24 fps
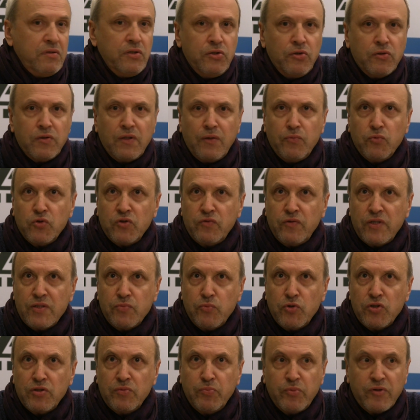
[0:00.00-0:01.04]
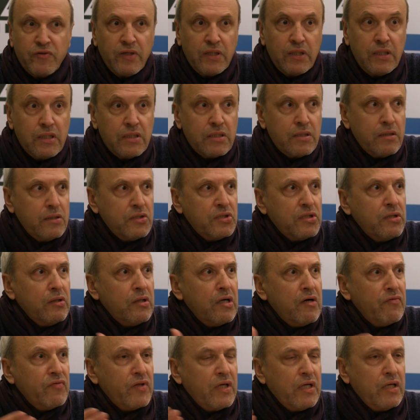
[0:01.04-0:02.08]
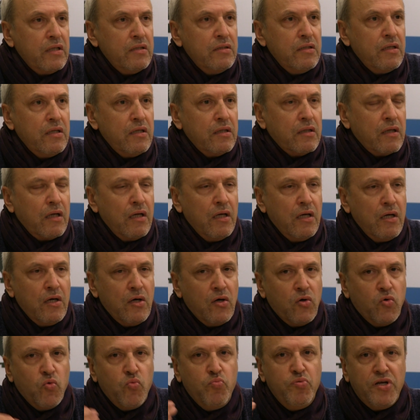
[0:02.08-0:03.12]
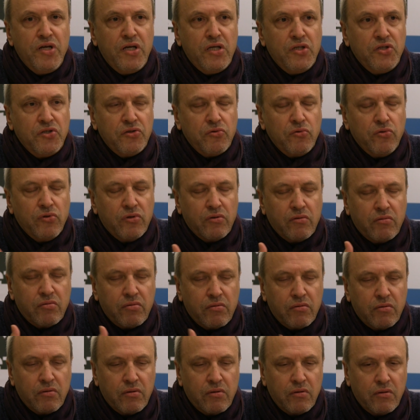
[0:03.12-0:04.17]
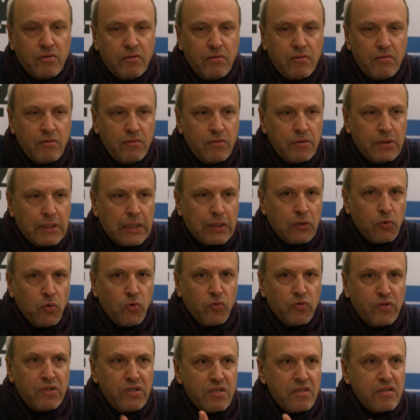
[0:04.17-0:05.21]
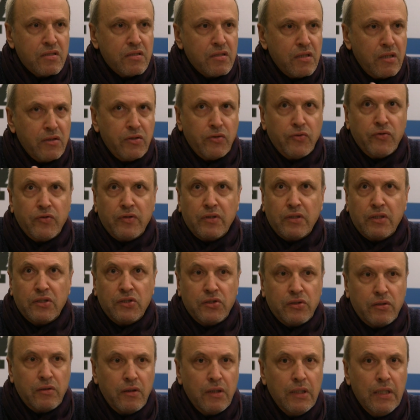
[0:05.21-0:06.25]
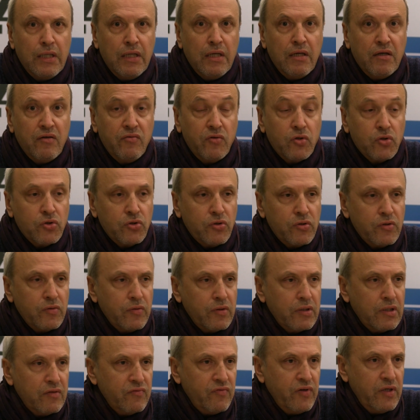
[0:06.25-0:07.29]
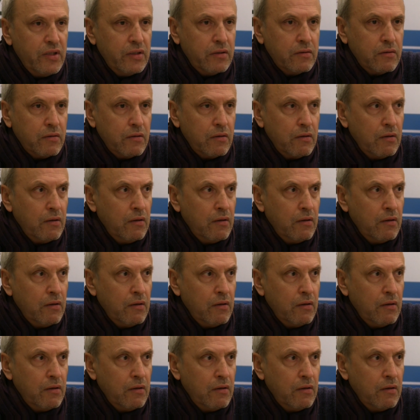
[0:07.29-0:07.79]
еще к тому же возможна провокация. Значит, главная идея это уберечь от э, какого-то несанкционированного начала вооруженного конфликта.